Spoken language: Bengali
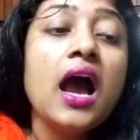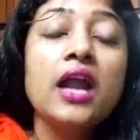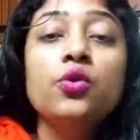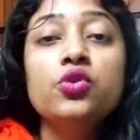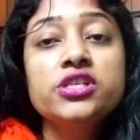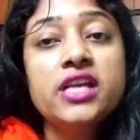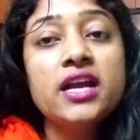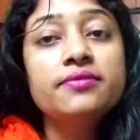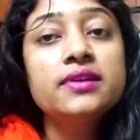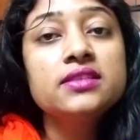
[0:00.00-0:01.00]
আর ওশিয়া
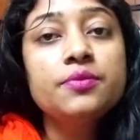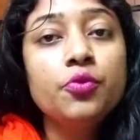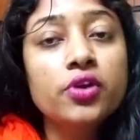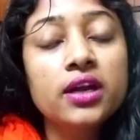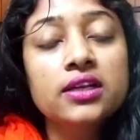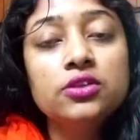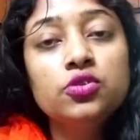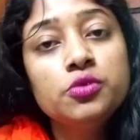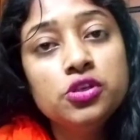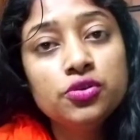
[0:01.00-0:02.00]
এর প্রোডাক্ট
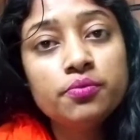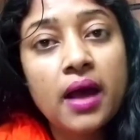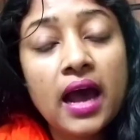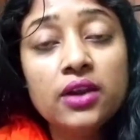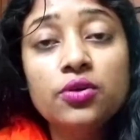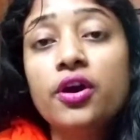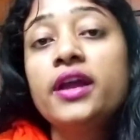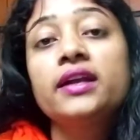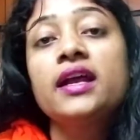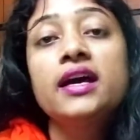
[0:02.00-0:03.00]
কিন্তু ভীষণ ভালো
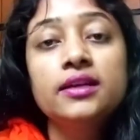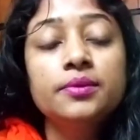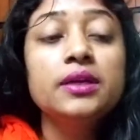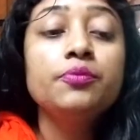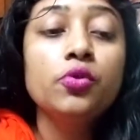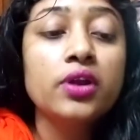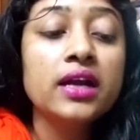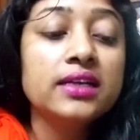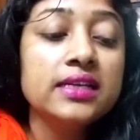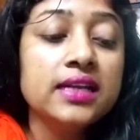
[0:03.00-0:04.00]
হয় একটা হার্বাল
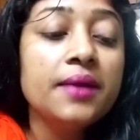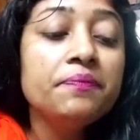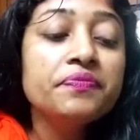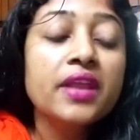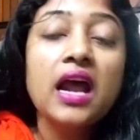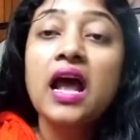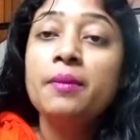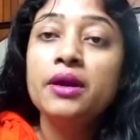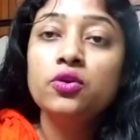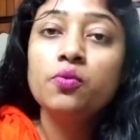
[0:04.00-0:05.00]
প্রোডাক্ট এটা আর
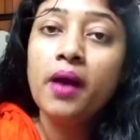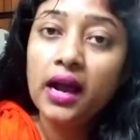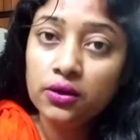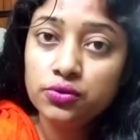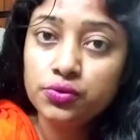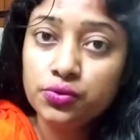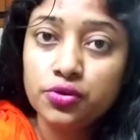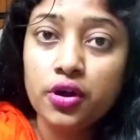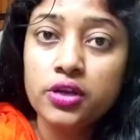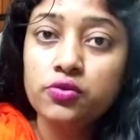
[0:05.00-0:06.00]
আমার খুব ভালো স্যুট
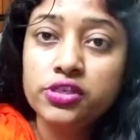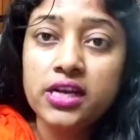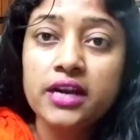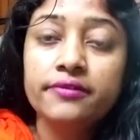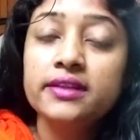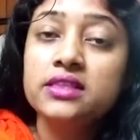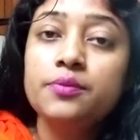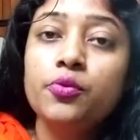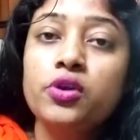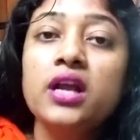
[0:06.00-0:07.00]
করে ওশিয়া এর
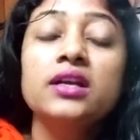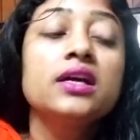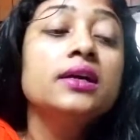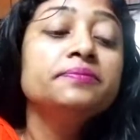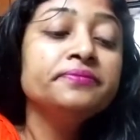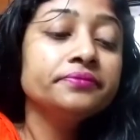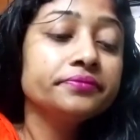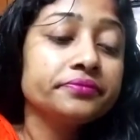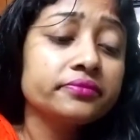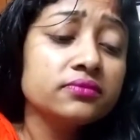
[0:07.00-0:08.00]
প্রোডাক্ট
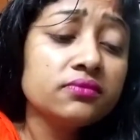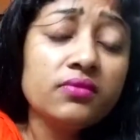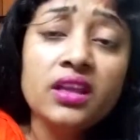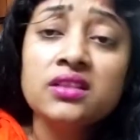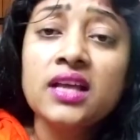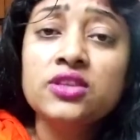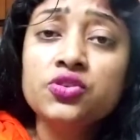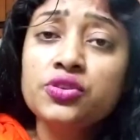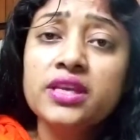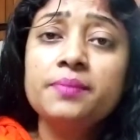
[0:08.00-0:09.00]
তার
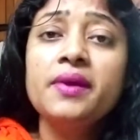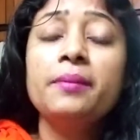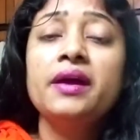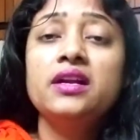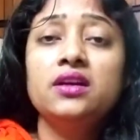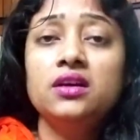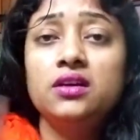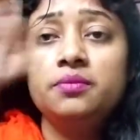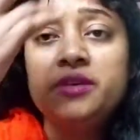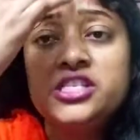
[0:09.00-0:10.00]
জন্য দেখবে আমার
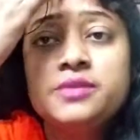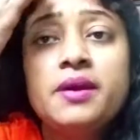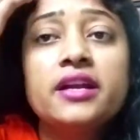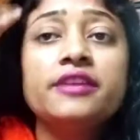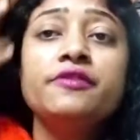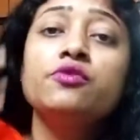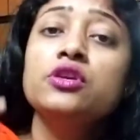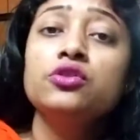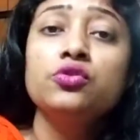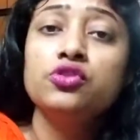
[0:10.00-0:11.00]
বেশিরভাগ রিভিউ
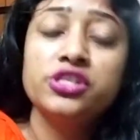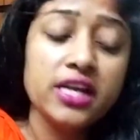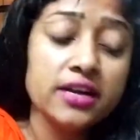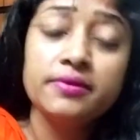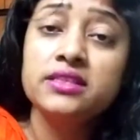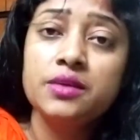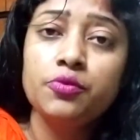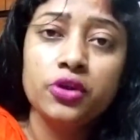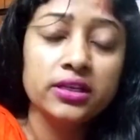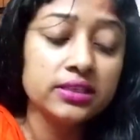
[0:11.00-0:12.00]
কিন্তু ওশিয়া এর
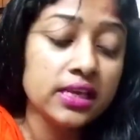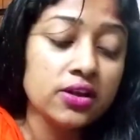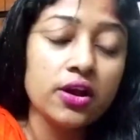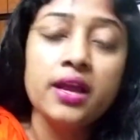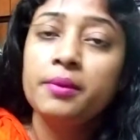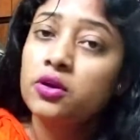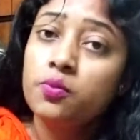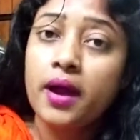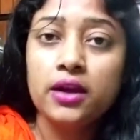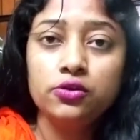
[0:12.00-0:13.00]
প্রোডাক্ট দিয়েই হয় আমার
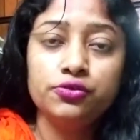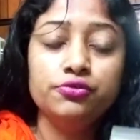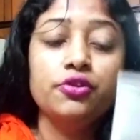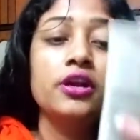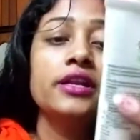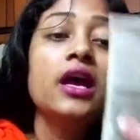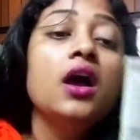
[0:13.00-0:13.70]
খুব ভালো শ্যুট করে